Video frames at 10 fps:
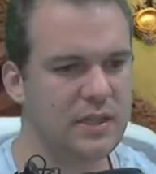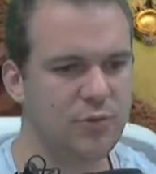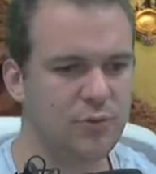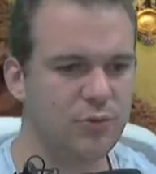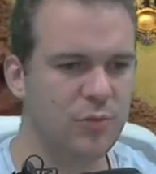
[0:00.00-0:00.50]
Et
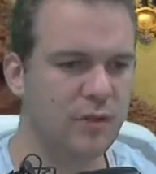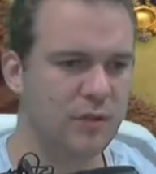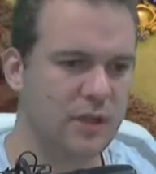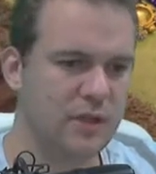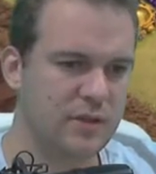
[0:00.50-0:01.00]
du coup, bah
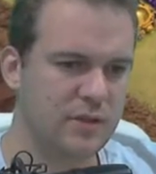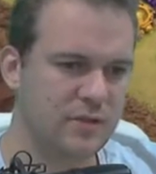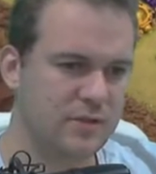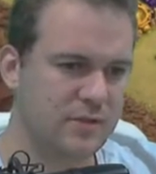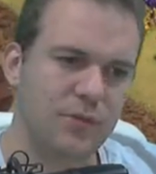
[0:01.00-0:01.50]
voilà,
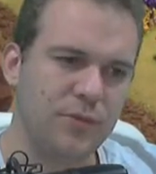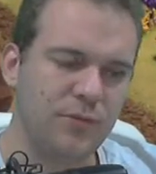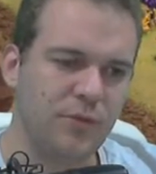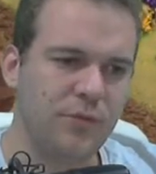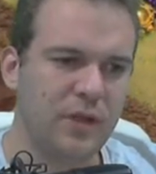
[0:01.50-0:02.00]
hein,
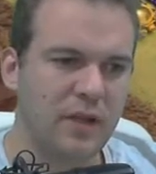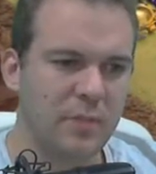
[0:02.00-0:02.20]
au final,